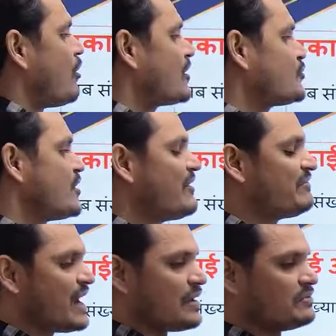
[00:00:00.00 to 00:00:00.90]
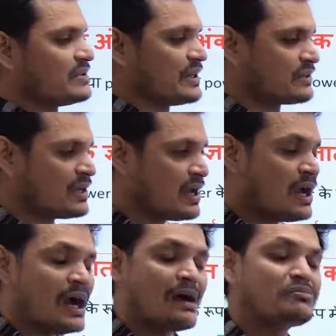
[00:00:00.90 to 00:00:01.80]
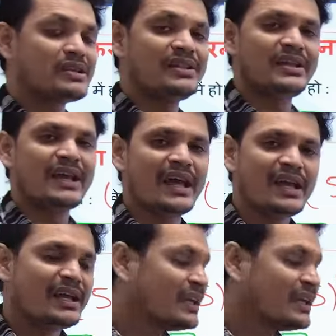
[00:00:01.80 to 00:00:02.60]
और जो है फाइव सिक्स अब चलते हैं